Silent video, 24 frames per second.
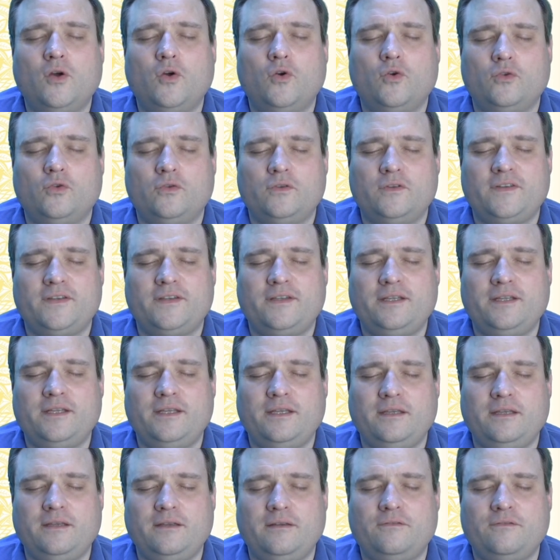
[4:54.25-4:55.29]
und
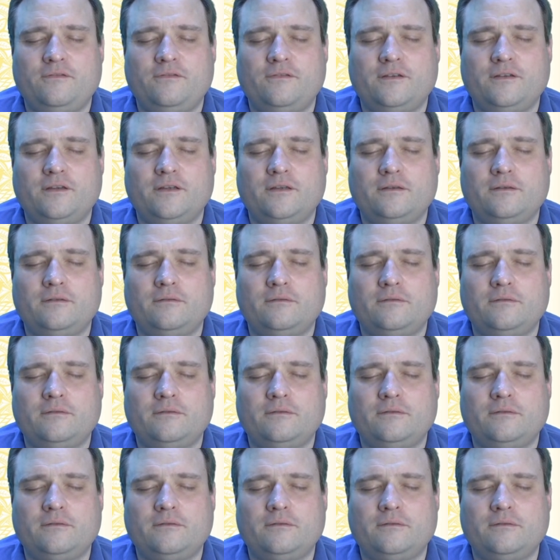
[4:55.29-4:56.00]
tiefer